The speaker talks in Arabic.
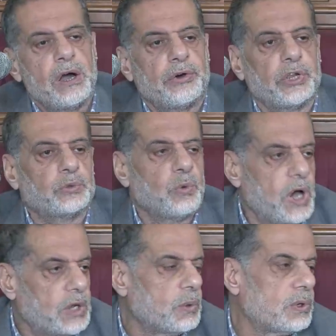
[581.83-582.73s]

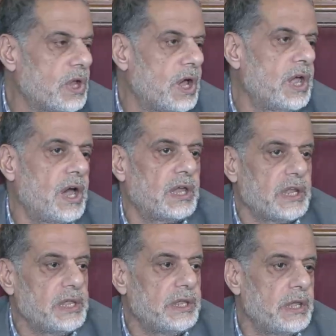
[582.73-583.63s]
رضوان الله
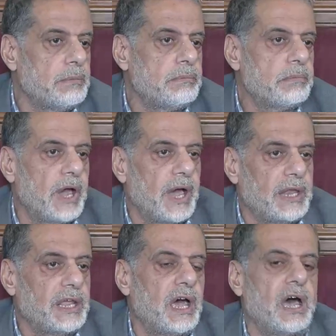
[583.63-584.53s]
عليهم
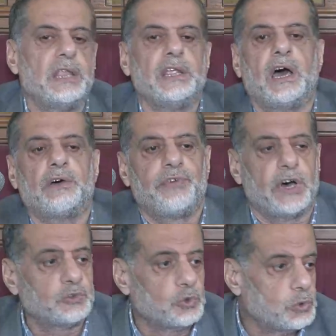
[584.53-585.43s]
على أن
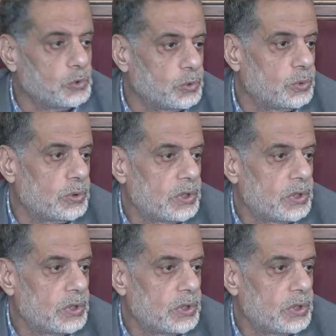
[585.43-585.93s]
يحفظوا